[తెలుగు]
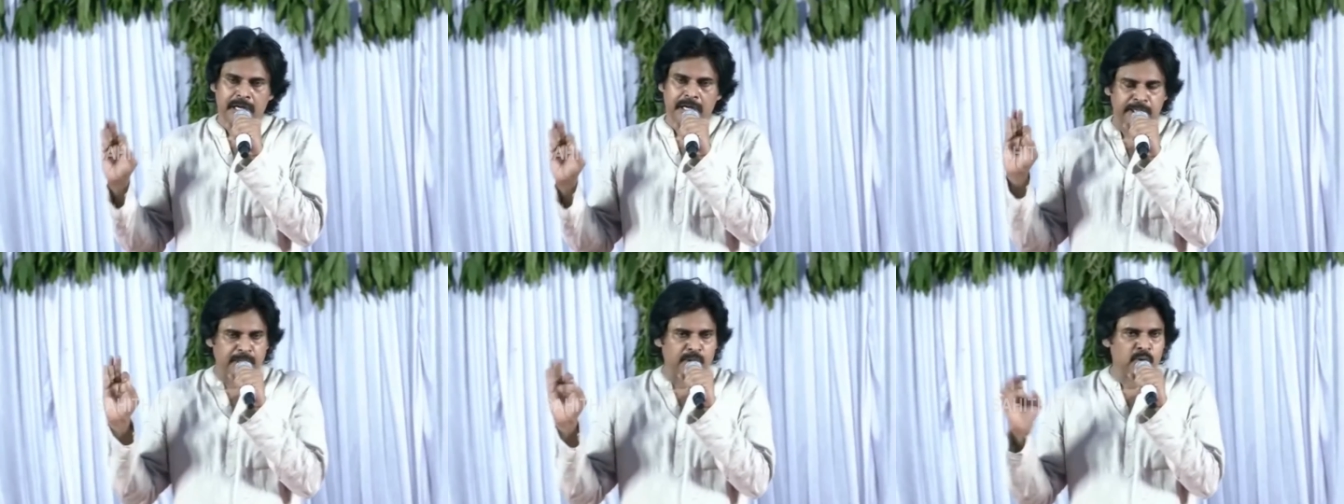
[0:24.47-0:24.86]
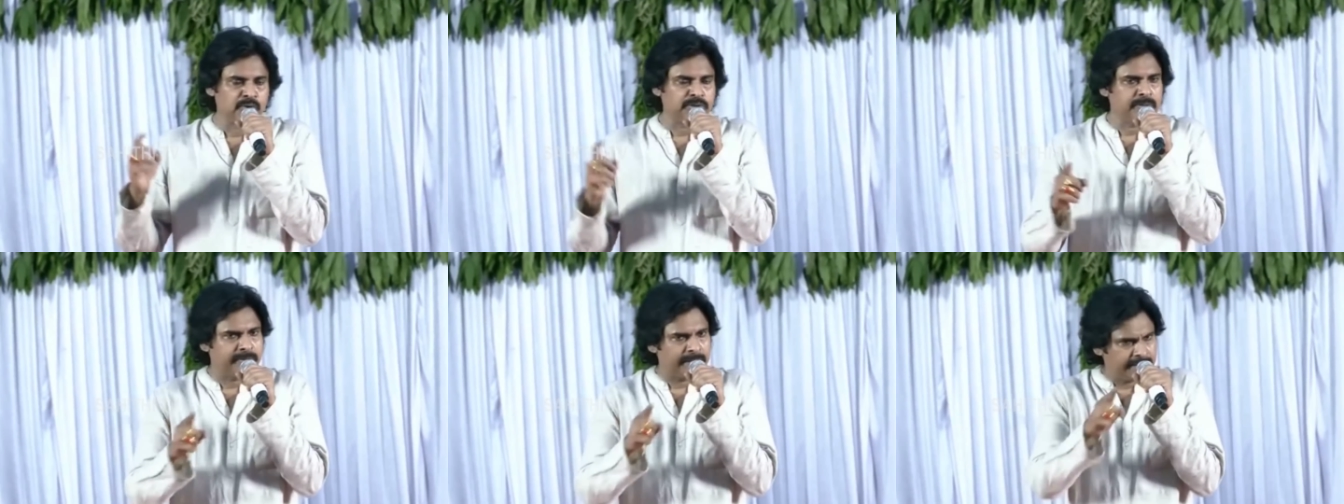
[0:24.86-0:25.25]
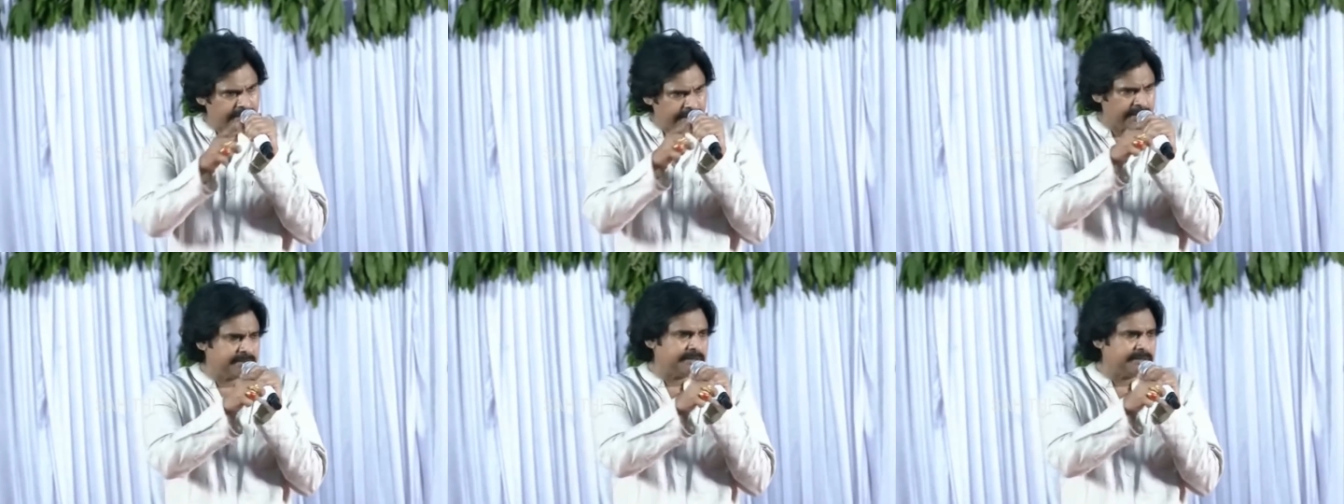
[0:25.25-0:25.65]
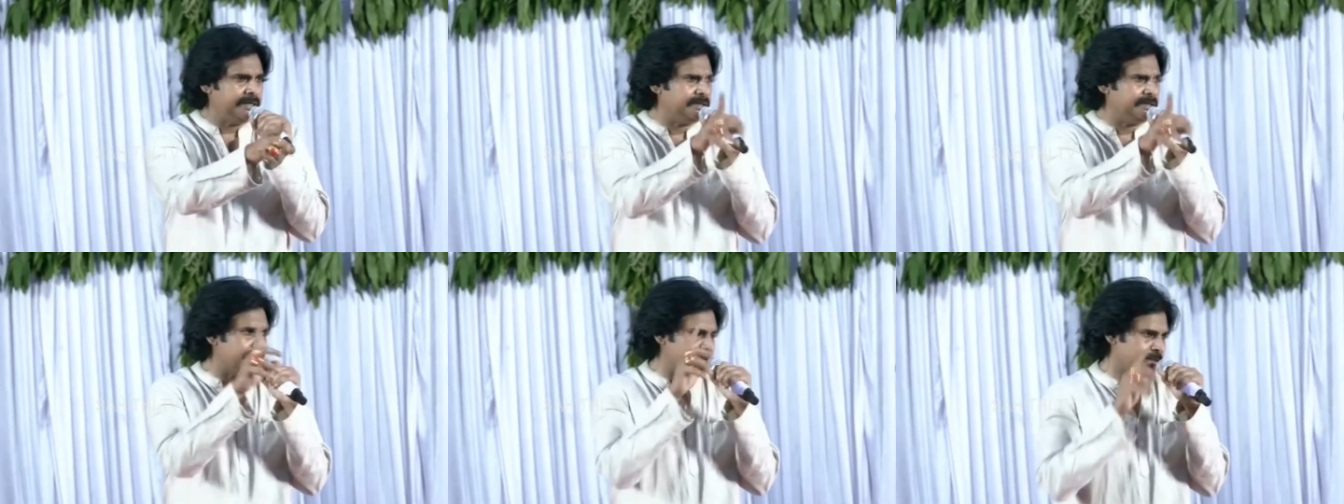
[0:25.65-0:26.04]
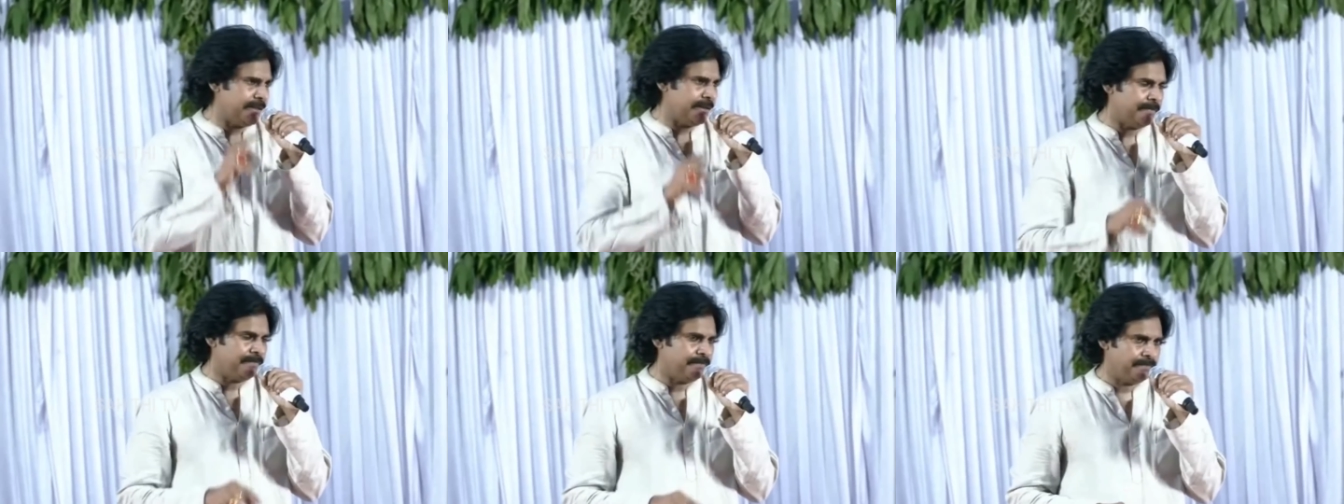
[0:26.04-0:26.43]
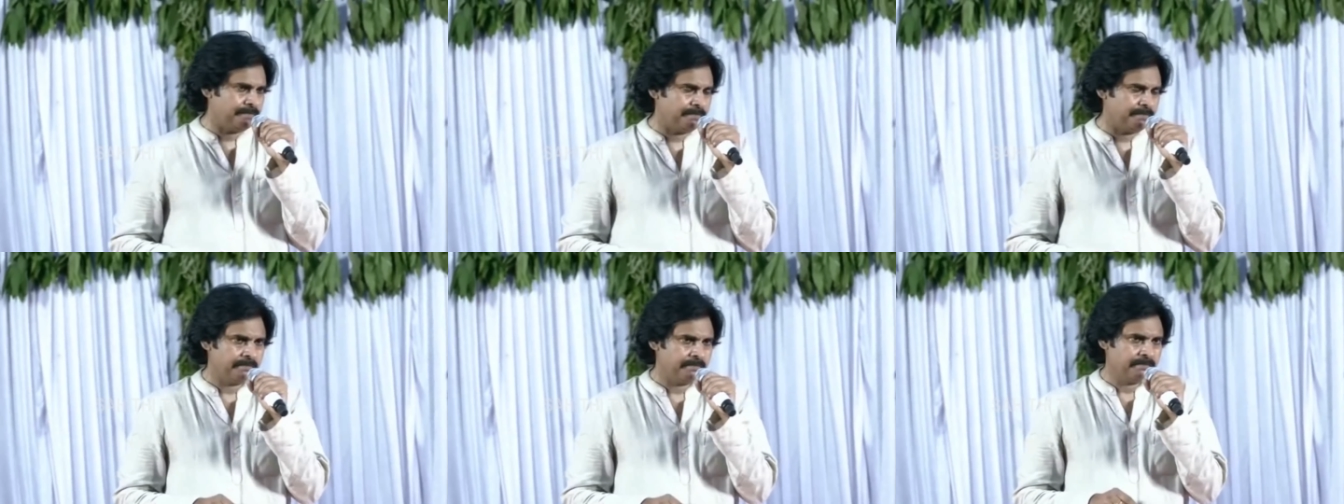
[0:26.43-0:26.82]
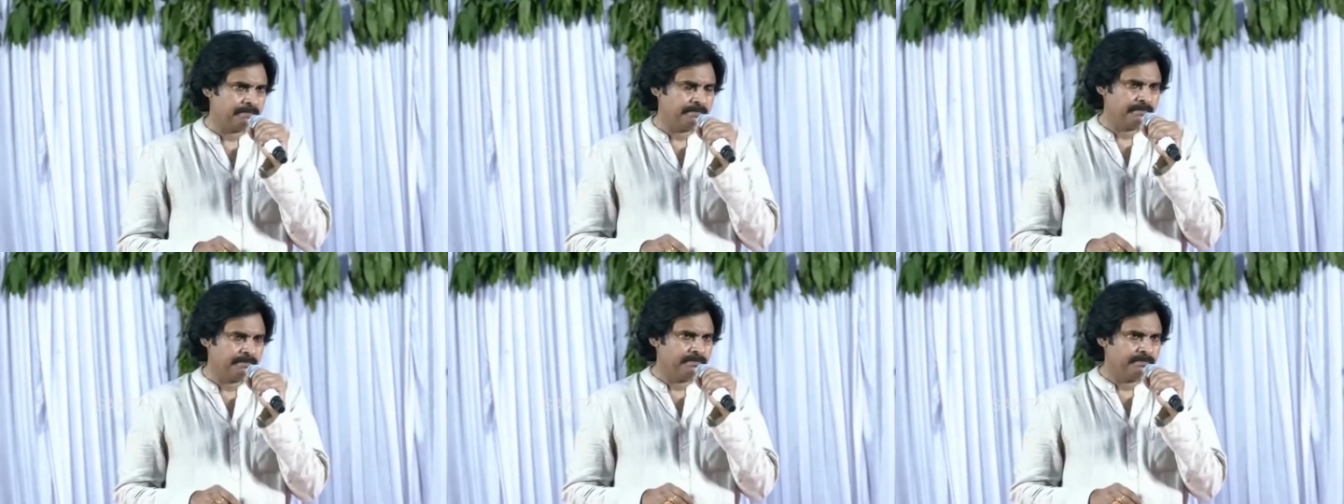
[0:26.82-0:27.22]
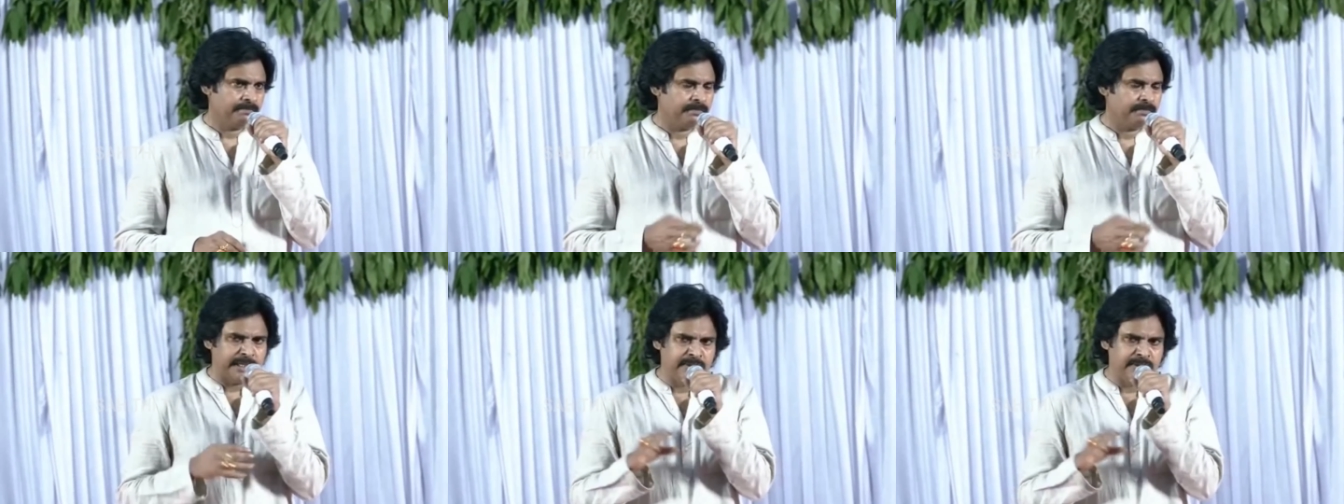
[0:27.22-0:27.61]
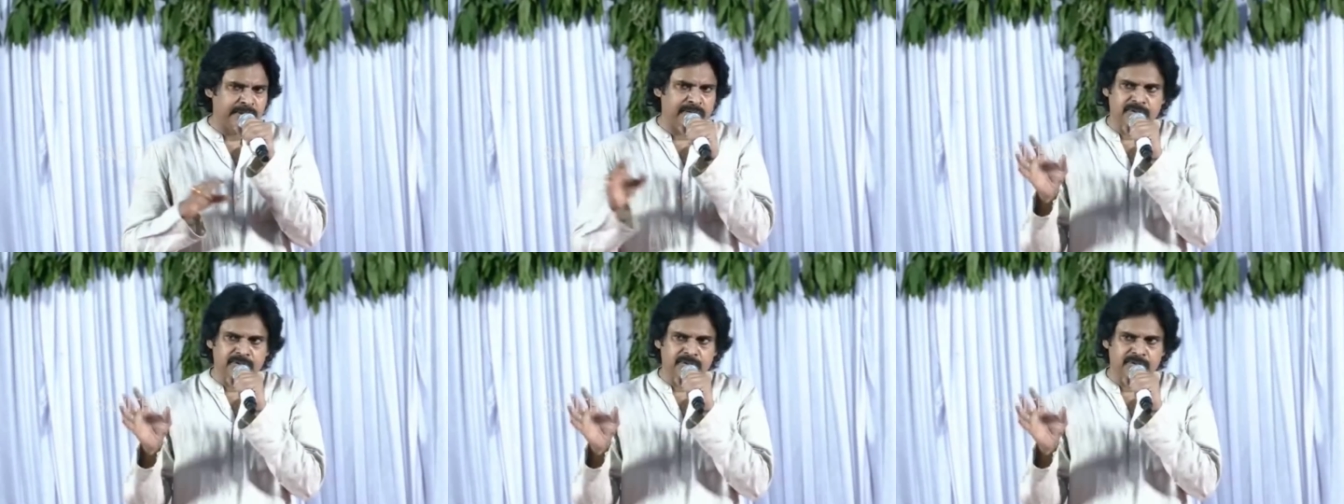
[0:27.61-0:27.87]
అన్న రోజును మీ అందరికీ తెలియజేస్తా నేను